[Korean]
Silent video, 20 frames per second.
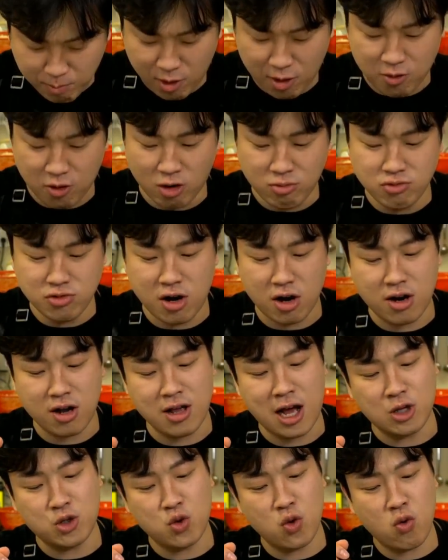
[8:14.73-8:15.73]
너무 약간
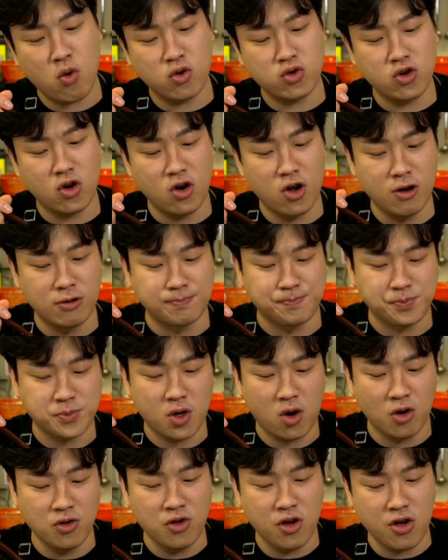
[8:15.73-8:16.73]
핫초코처럼
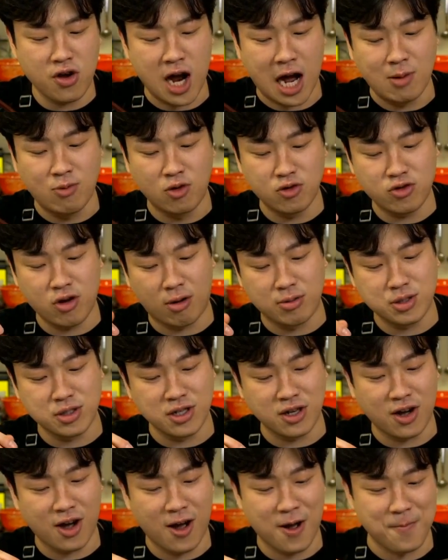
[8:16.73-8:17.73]
건더기가 아무것도
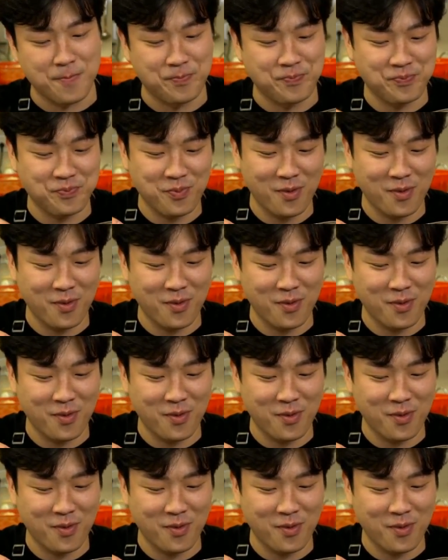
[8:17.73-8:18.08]
없으니까